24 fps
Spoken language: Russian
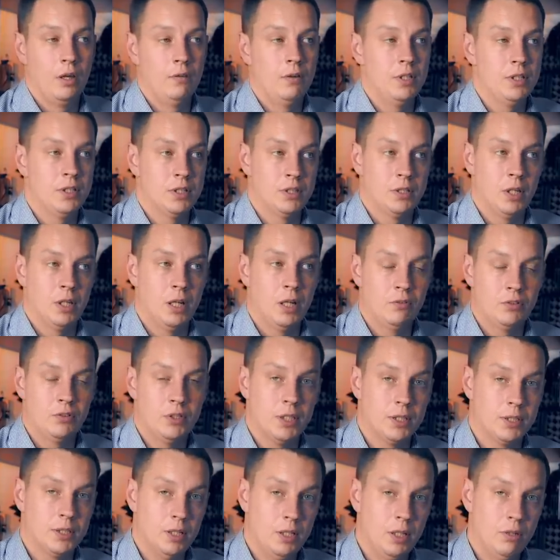Весь,
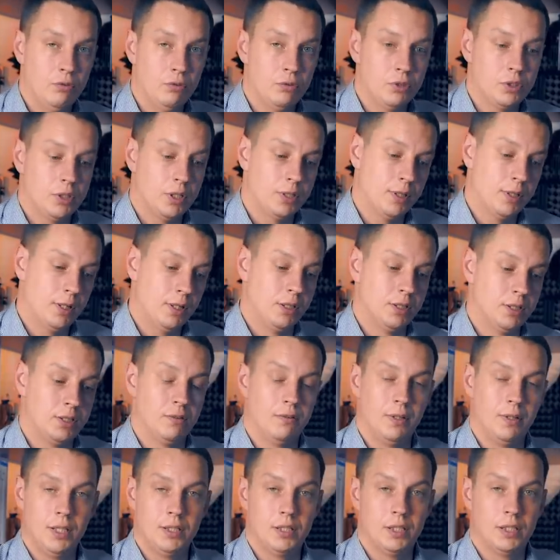вся остальная функциональность
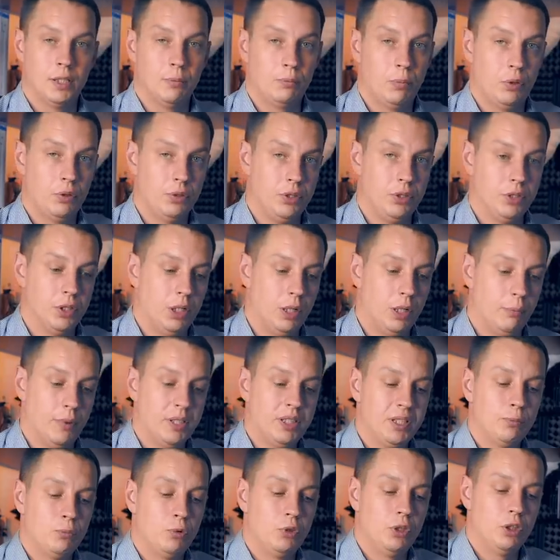является дополнительной,
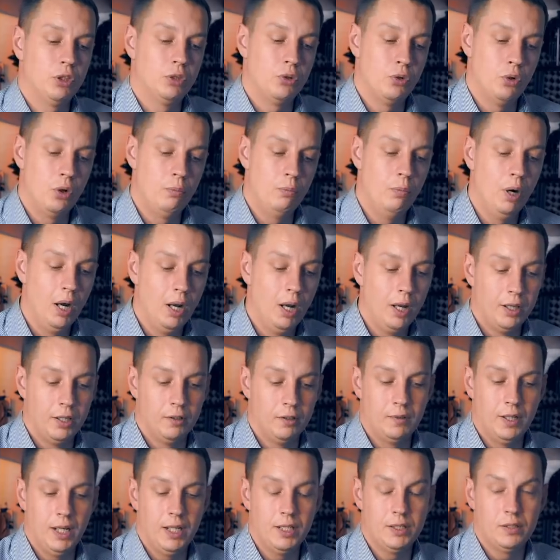поэтому ядром
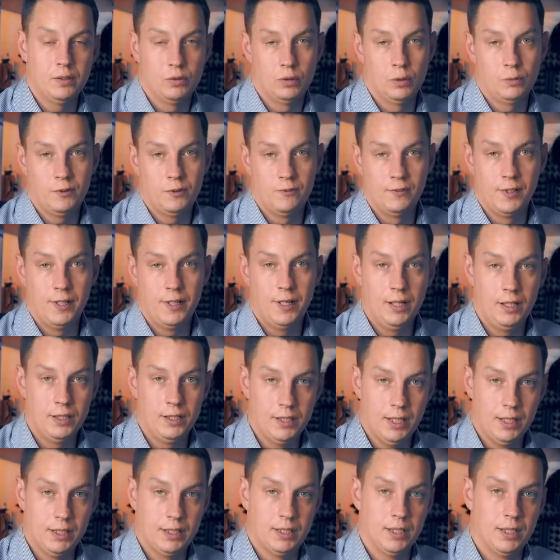является, собственно,
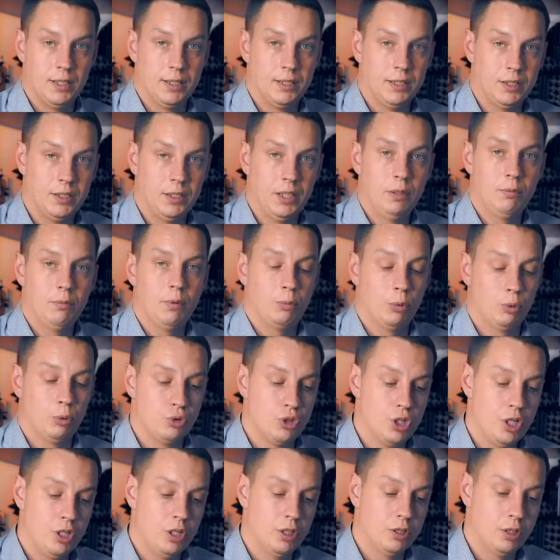реализация системы
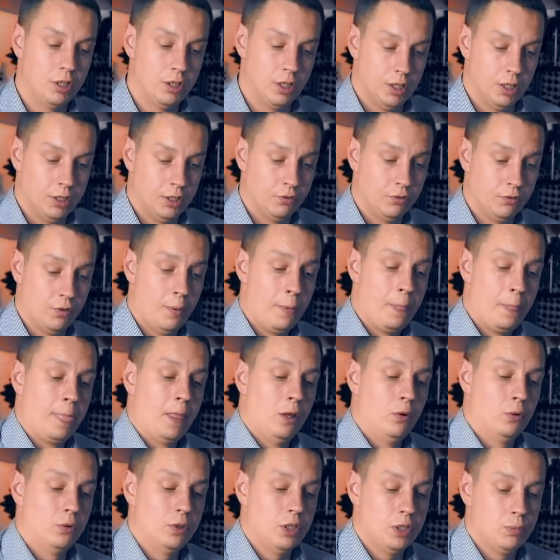получения донатов.
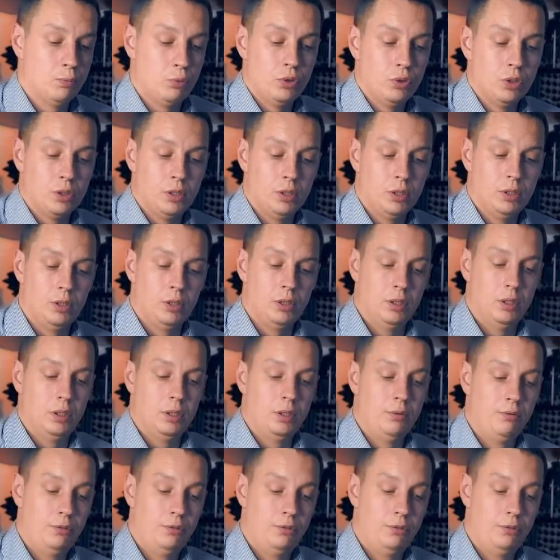У нас будет э,